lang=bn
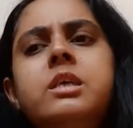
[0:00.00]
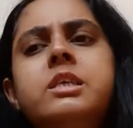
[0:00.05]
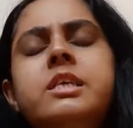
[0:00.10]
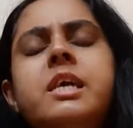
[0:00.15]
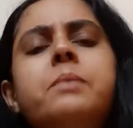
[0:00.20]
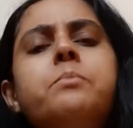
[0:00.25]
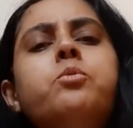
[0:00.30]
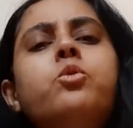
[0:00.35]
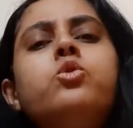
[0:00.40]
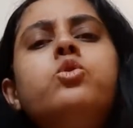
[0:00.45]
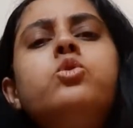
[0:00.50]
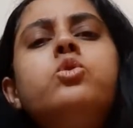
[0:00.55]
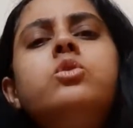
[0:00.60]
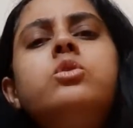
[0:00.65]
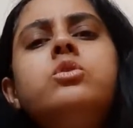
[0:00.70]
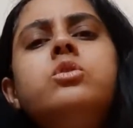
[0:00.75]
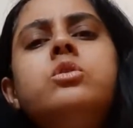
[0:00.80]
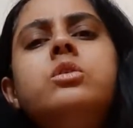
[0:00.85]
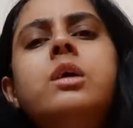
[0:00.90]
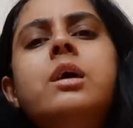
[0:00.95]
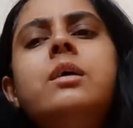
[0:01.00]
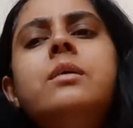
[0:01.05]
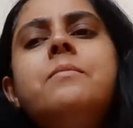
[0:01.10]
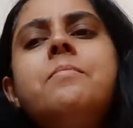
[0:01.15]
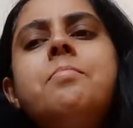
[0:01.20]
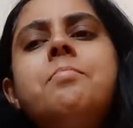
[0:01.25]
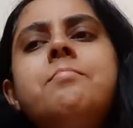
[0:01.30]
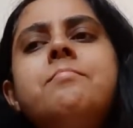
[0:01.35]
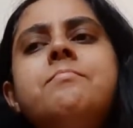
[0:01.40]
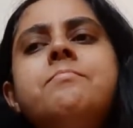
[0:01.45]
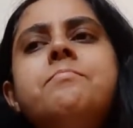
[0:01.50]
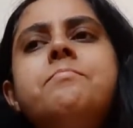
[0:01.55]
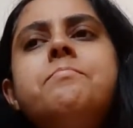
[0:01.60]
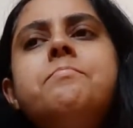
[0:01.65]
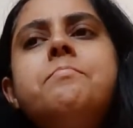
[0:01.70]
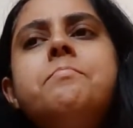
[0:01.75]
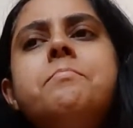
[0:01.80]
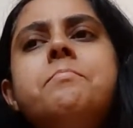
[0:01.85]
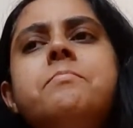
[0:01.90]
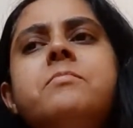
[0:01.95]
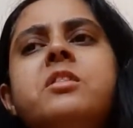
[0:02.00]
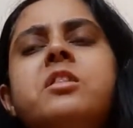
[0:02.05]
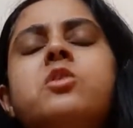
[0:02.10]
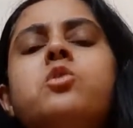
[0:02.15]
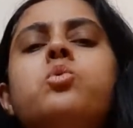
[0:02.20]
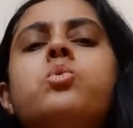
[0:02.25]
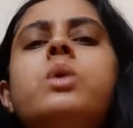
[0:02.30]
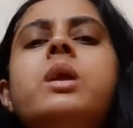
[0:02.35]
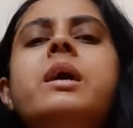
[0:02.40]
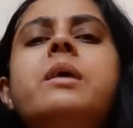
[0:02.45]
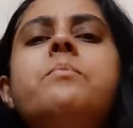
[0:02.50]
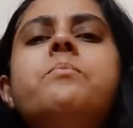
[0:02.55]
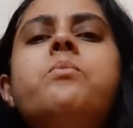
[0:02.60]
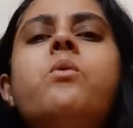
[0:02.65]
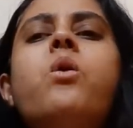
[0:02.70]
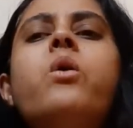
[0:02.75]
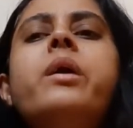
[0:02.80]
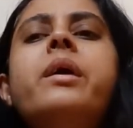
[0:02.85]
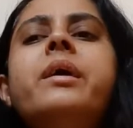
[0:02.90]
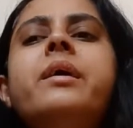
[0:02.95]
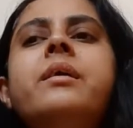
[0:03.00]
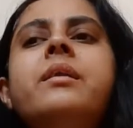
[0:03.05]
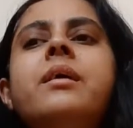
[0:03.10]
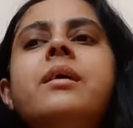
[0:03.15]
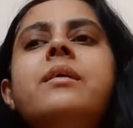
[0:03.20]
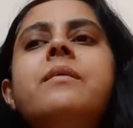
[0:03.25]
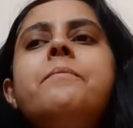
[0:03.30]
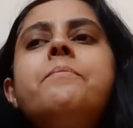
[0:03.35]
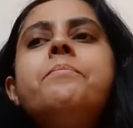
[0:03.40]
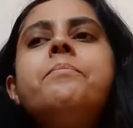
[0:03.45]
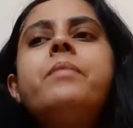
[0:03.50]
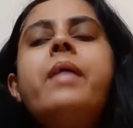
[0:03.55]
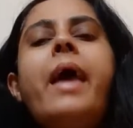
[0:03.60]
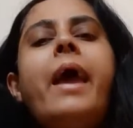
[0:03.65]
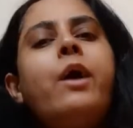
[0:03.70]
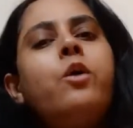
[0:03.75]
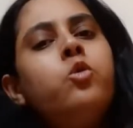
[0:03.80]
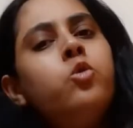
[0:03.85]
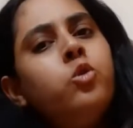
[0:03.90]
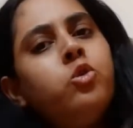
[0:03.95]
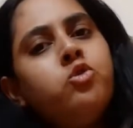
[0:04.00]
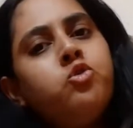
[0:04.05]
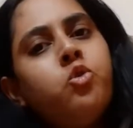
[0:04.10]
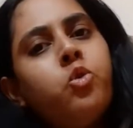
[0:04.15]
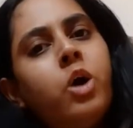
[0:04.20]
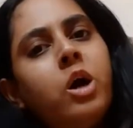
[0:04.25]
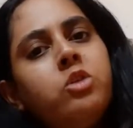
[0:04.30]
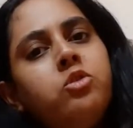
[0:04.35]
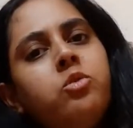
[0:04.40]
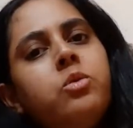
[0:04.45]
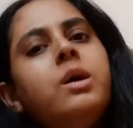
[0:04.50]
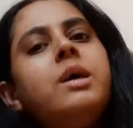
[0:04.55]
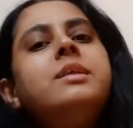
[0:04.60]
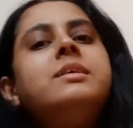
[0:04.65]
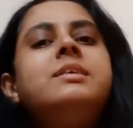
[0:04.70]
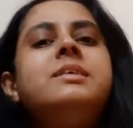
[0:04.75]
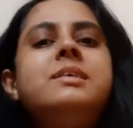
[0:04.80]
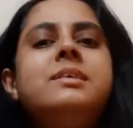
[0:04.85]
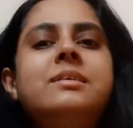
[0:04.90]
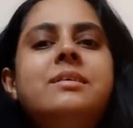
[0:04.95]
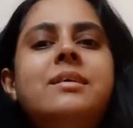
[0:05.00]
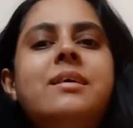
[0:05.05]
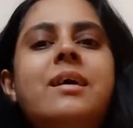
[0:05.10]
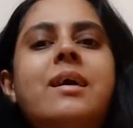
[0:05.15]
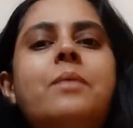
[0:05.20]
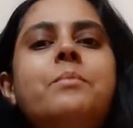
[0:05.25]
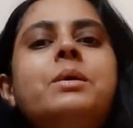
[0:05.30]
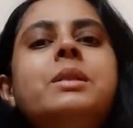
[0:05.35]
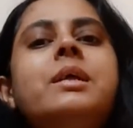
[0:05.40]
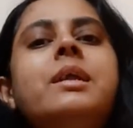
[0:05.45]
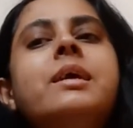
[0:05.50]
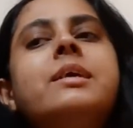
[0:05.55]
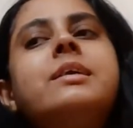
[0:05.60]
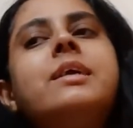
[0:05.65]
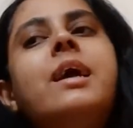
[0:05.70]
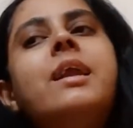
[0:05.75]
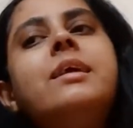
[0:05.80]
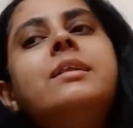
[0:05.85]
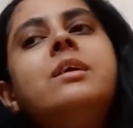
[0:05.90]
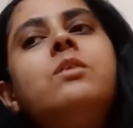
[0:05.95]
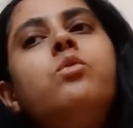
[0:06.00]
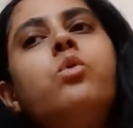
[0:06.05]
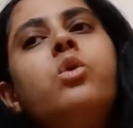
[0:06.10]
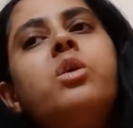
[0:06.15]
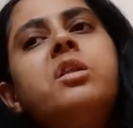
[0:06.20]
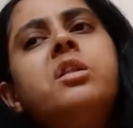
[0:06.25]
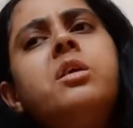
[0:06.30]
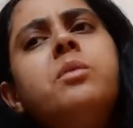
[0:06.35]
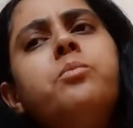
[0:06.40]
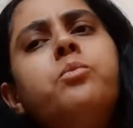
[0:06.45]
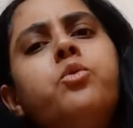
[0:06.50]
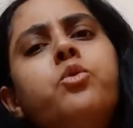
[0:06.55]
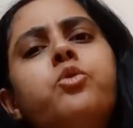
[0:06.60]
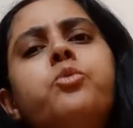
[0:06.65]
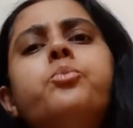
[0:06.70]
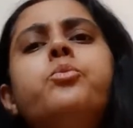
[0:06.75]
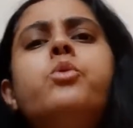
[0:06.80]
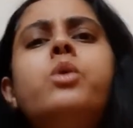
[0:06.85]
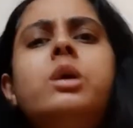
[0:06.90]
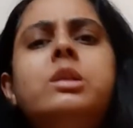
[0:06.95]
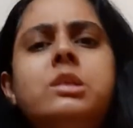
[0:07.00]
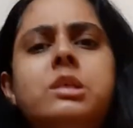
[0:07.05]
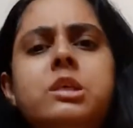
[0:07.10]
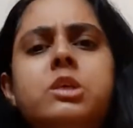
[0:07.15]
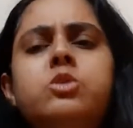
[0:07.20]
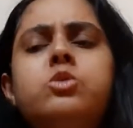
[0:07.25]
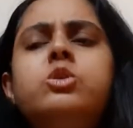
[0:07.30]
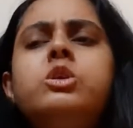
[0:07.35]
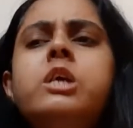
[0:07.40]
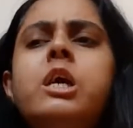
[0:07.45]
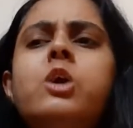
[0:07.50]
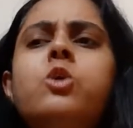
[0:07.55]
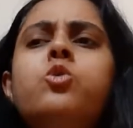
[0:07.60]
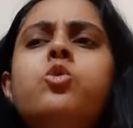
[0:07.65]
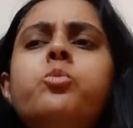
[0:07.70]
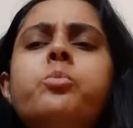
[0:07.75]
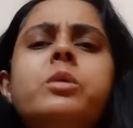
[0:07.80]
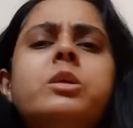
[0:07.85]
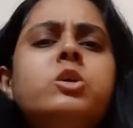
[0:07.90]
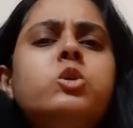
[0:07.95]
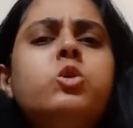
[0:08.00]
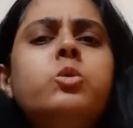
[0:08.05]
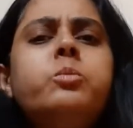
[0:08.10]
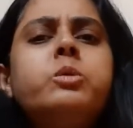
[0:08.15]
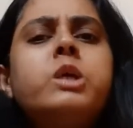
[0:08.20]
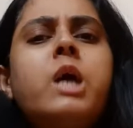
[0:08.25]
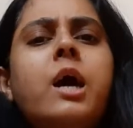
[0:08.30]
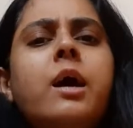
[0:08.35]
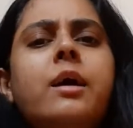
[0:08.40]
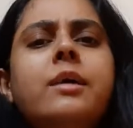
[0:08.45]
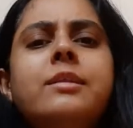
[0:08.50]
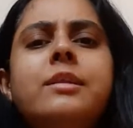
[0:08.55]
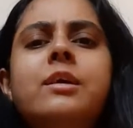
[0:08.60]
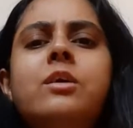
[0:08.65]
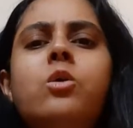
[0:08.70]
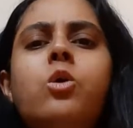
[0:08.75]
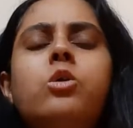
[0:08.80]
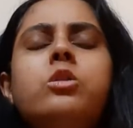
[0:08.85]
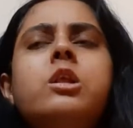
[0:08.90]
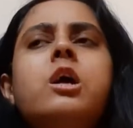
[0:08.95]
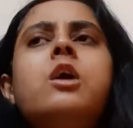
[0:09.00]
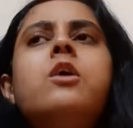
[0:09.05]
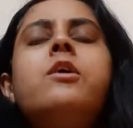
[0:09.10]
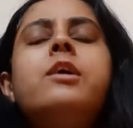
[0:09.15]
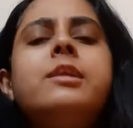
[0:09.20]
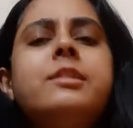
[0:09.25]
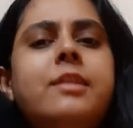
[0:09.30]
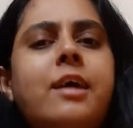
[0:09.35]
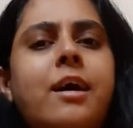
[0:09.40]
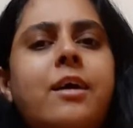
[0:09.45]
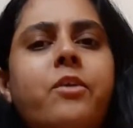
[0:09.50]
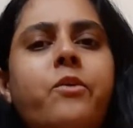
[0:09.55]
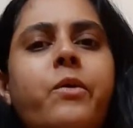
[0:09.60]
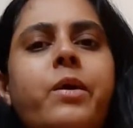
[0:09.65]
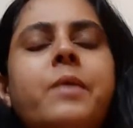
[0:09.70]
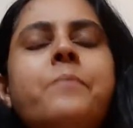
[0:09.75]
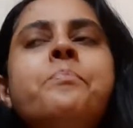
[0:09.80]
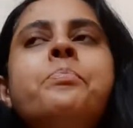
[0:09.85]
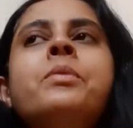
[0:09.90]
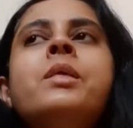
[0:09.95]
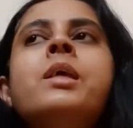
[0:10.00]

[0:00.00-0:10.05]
সেই বন্ধুত্বটা স্কুলের পরে না এখনও যোগাযোগ আছে আমাদের একটা আলাদা হোয়াটসঅ্যাপ গ্রুপও আছে কিন্তু সেই গ্রুপে যে খুব সাংঘাতিক কথা হয় তা নয়